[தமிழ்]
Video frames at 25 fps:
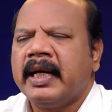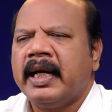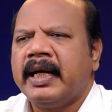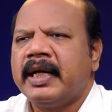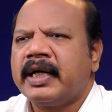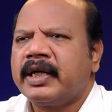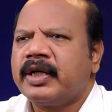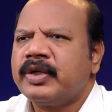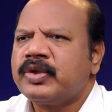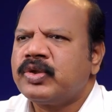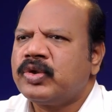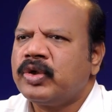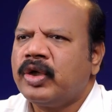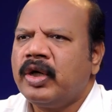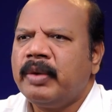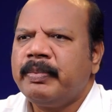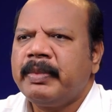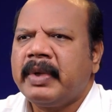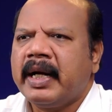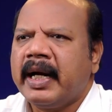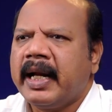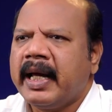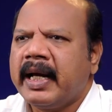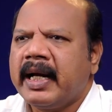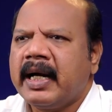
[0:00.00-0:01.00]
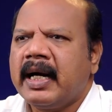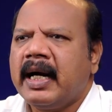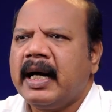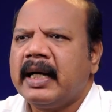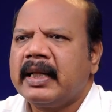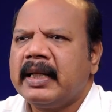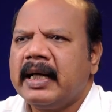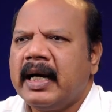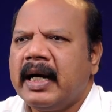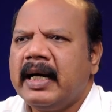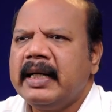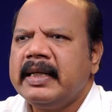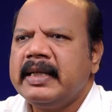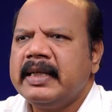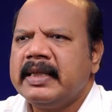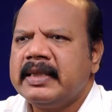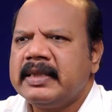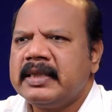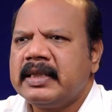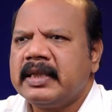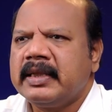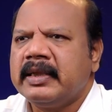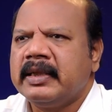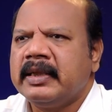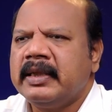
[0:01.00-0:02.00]
எனக்கு சுகம் கிடைக்காதா
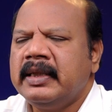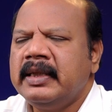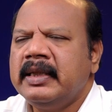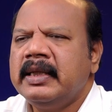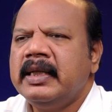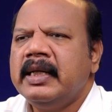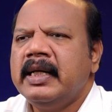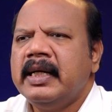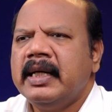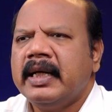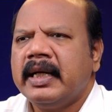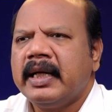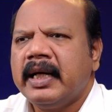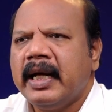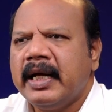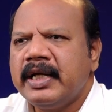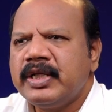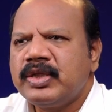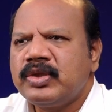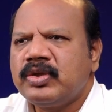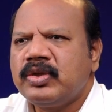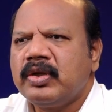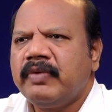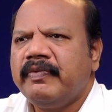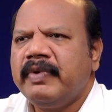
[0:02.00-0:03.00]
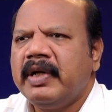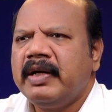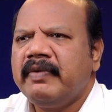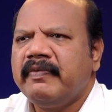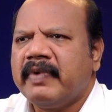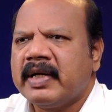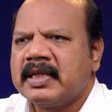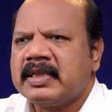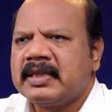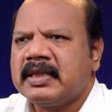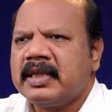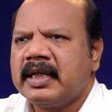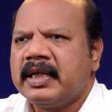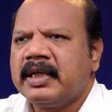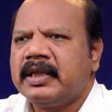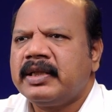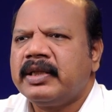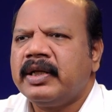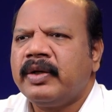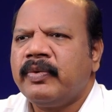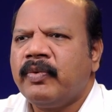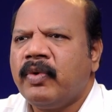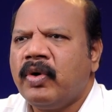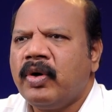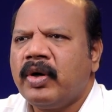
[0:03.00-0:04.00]
என்று இயேசுவின்
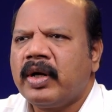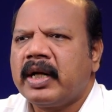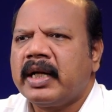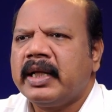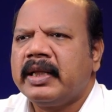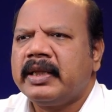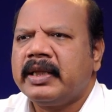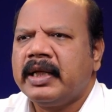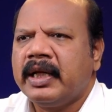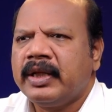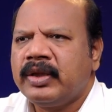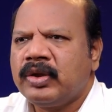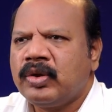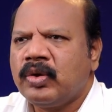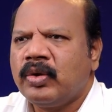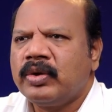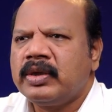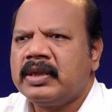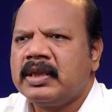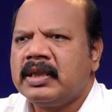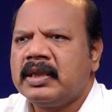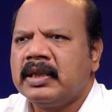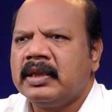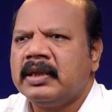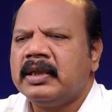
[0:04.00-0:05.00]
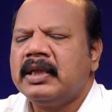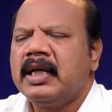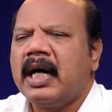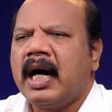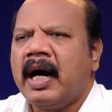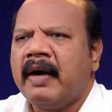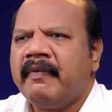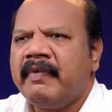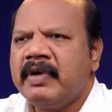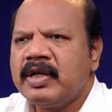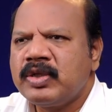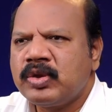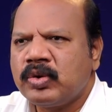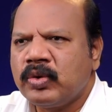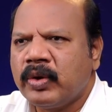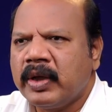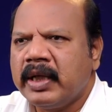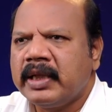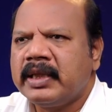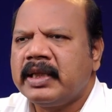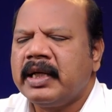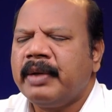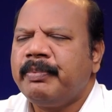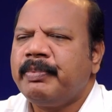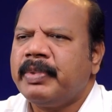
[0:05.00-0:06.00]
வஸ்திரத்தின் ஓரத்தை தொட்டு அவள்
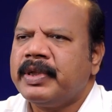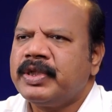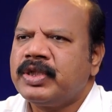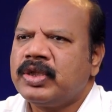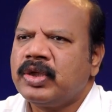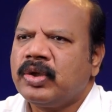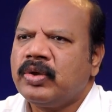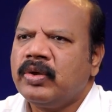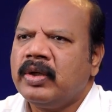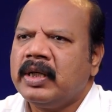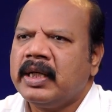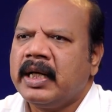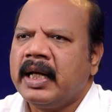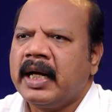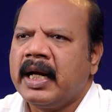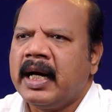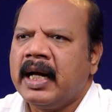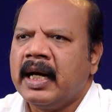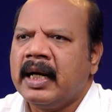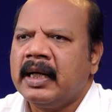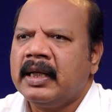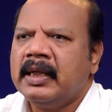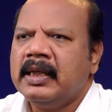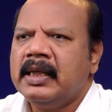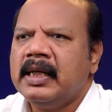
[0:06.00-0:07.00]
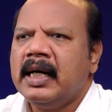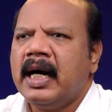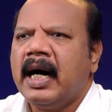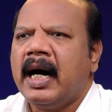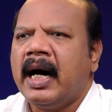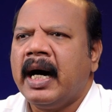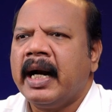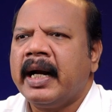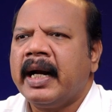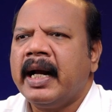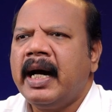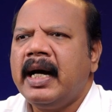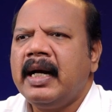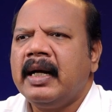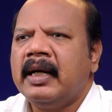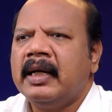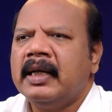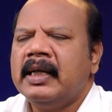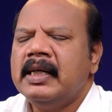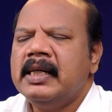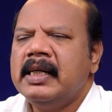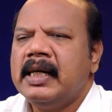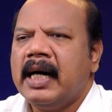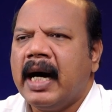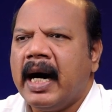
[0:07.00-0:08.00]
சுகத்தை பெற்றுக்கொள்கிறாள் ஆனால்
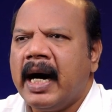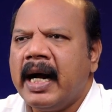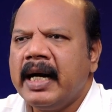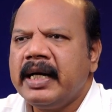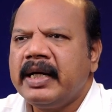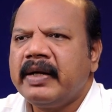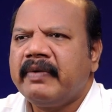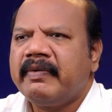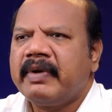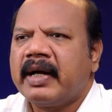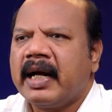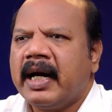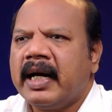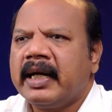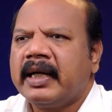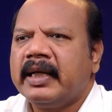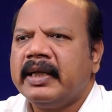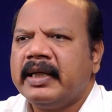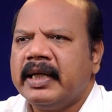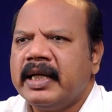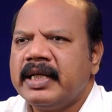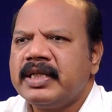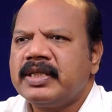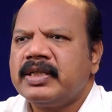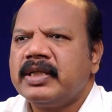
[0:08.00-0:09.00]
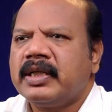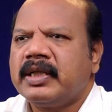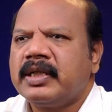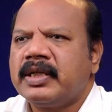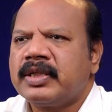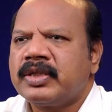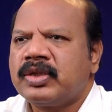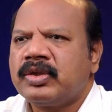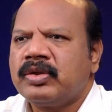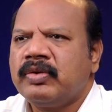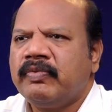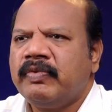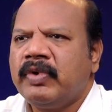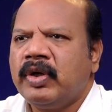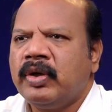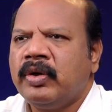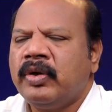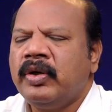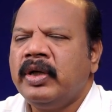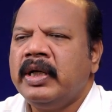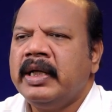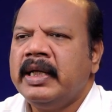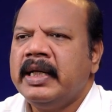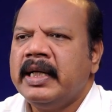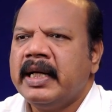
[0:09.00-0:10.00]
ஆண்டவராக இயேசு கிறிஸ்துவோ
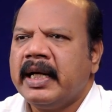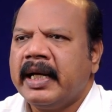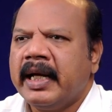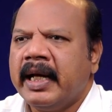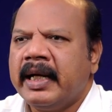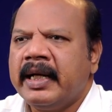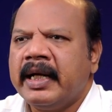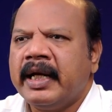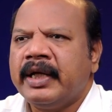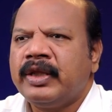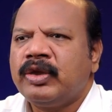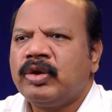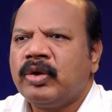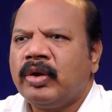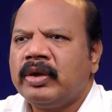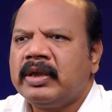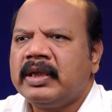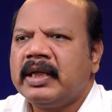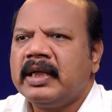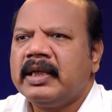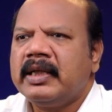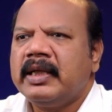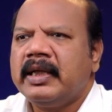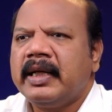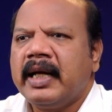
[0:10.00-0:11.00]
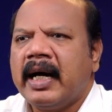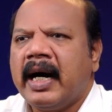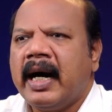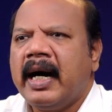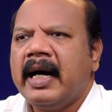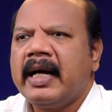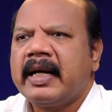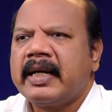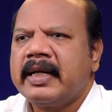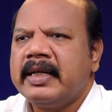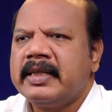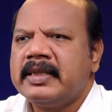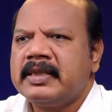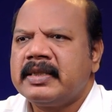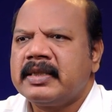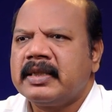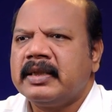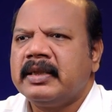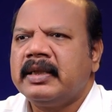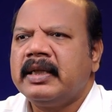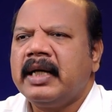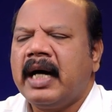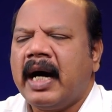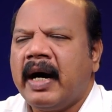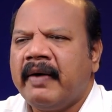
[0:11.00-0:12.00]
என்னை தொட்டது யார்
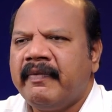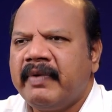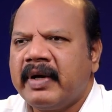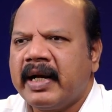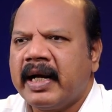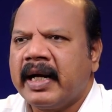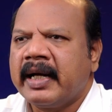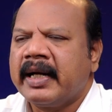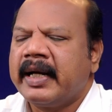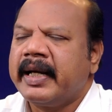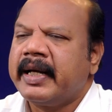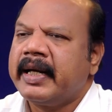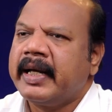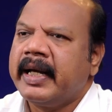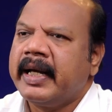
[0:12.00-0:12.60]
என்று அவர் அங்கே